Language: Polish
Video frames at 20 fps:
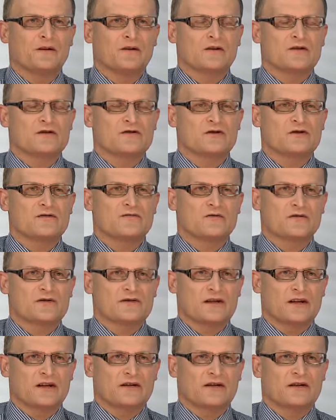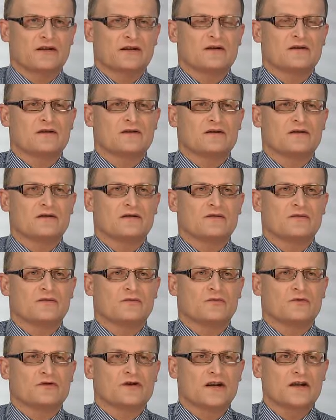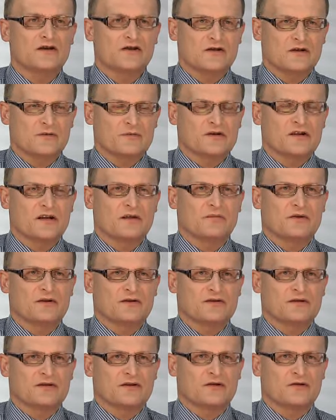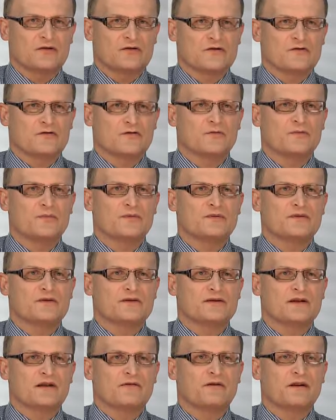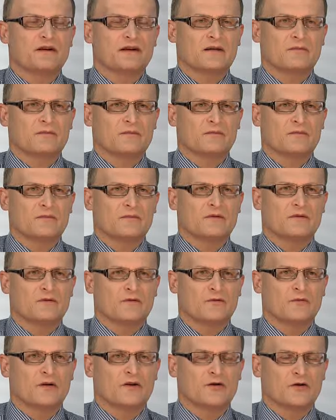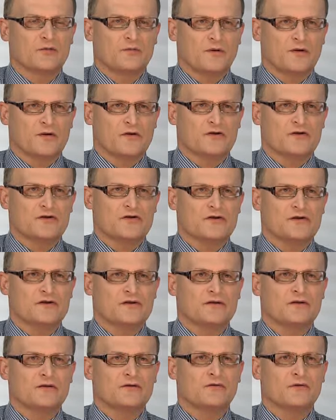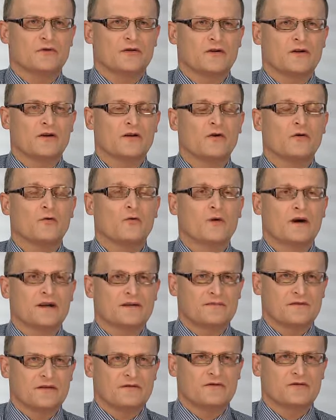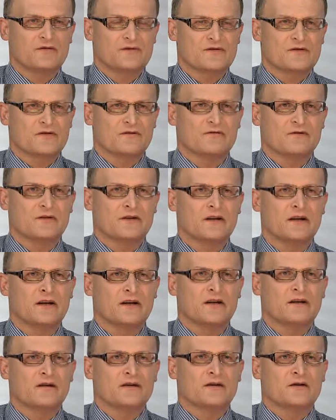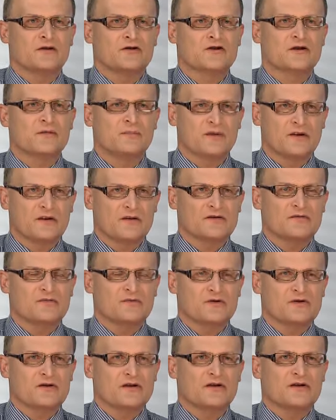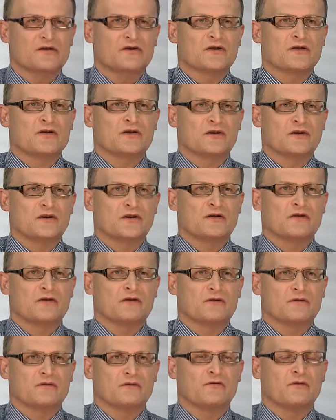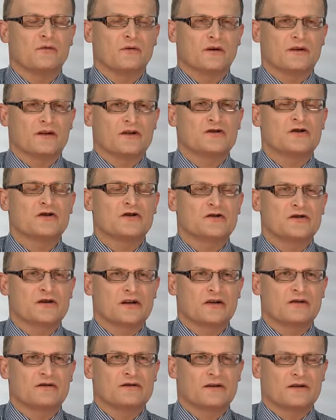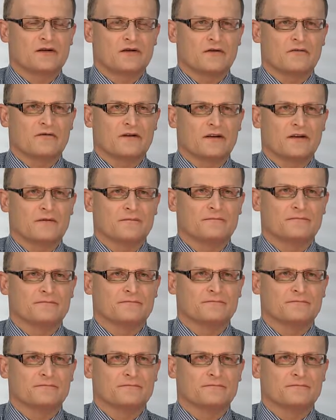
Jest to związane u części przynajmniej z tych osób z defektem układu odporności, który ułatwia wirusowi szybkie rozmnożenie się i wywołanie ciężkiego zachorowania.